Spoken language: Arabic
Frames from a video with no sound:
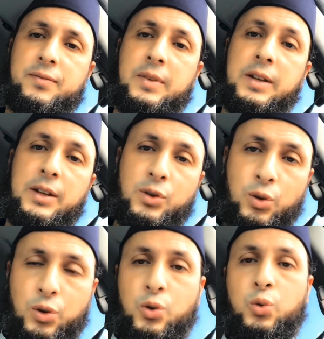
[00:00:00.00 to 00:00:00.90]
يعني
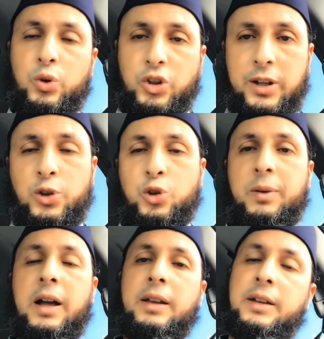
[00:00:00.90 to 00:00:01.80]
زرته وجلست
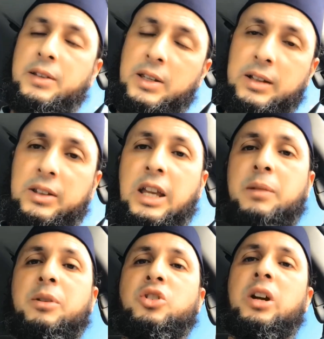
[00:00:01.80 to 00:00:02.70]
معه إنسان
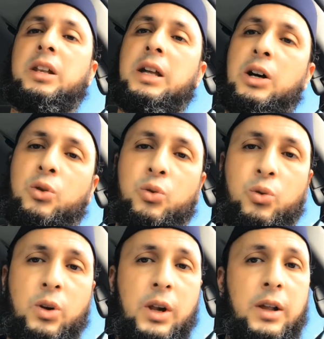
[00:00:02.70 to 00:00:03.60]
طيب ما شاء الله
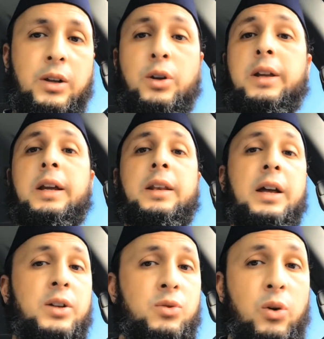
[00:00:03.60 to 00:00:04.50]
ويرقي
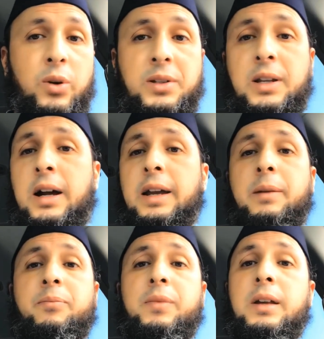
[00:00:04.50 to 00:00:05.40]
الناس وهو
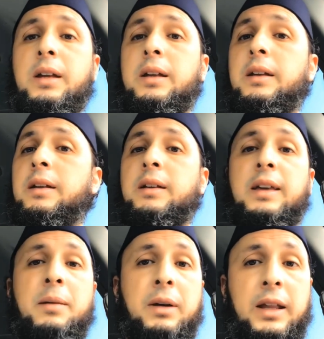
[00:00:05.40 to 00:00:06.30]
صائم آه،
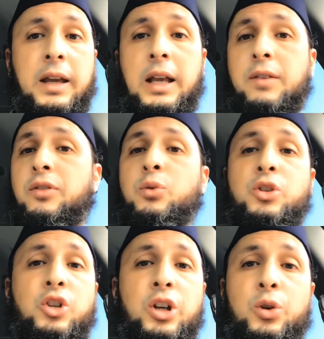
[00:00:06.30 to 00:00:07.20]
يعمل خير في
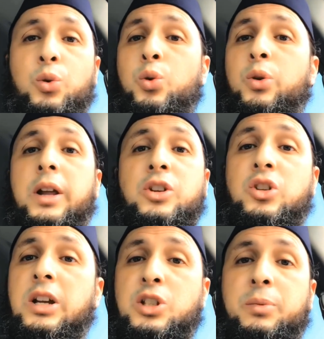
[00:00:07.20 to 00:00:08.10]
وجهه نور
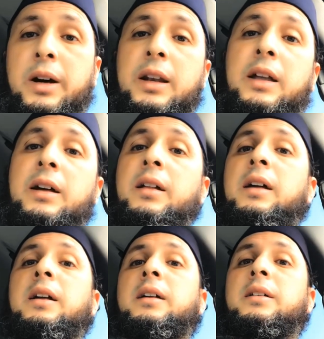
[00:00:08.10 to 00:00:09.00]
أشياء سبحان الله
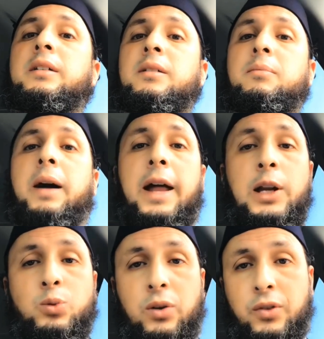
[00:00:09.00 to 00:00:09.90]
ما
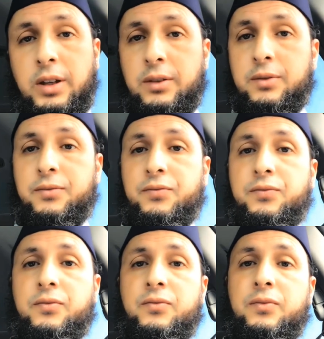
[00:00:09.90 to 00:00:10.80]
رأيتها في
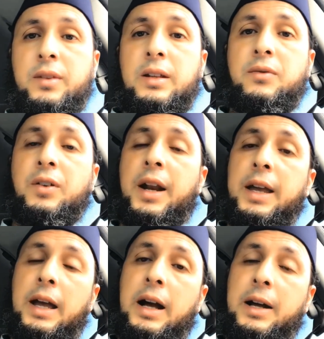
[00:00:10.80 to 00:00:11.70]
في
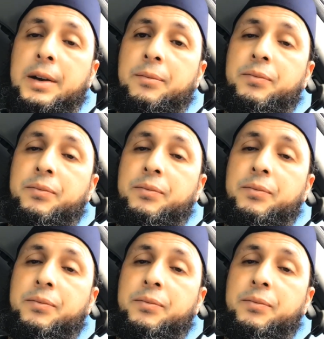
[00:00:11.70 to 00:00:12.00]
رقي آخر